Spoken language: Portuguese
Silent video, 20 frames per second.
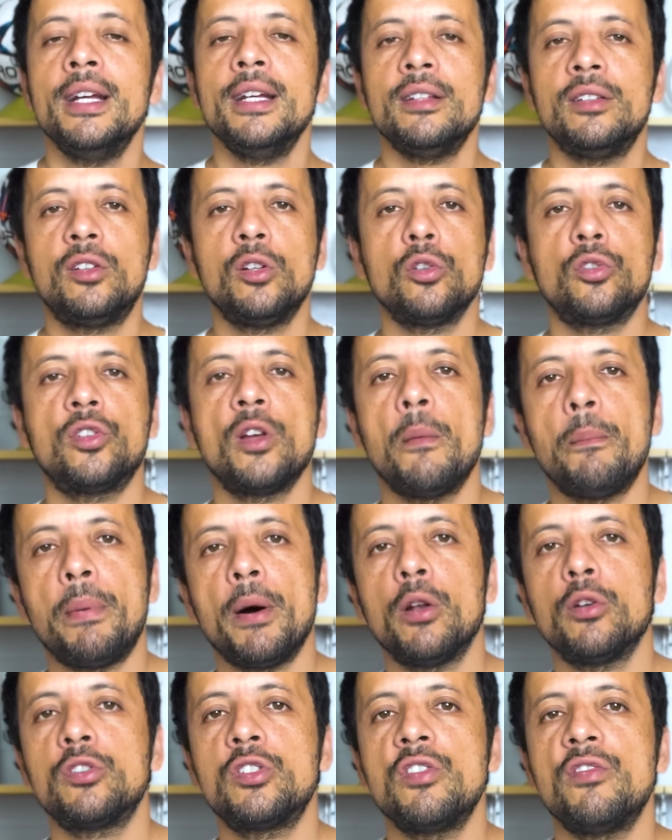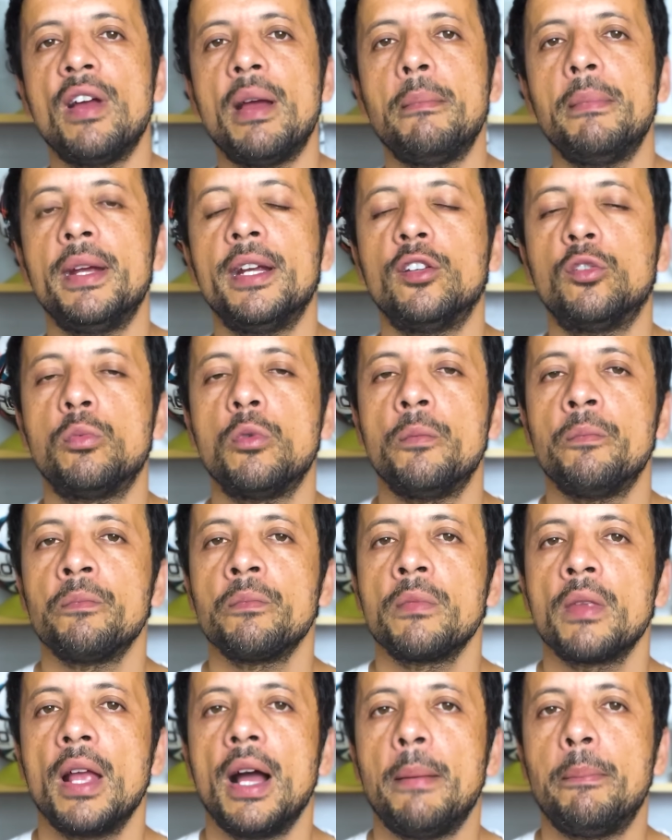se o São Paulo tiver mesmo
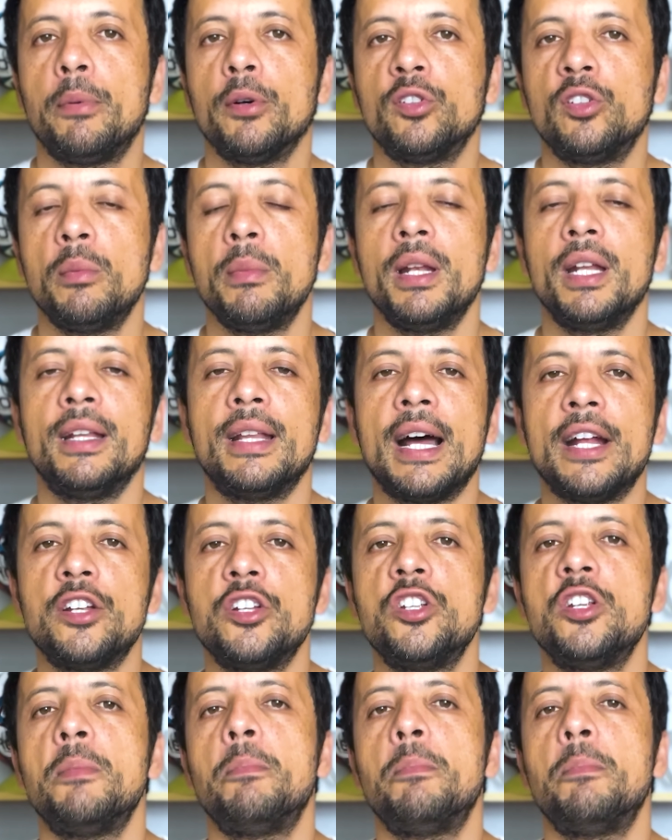a possibilidade de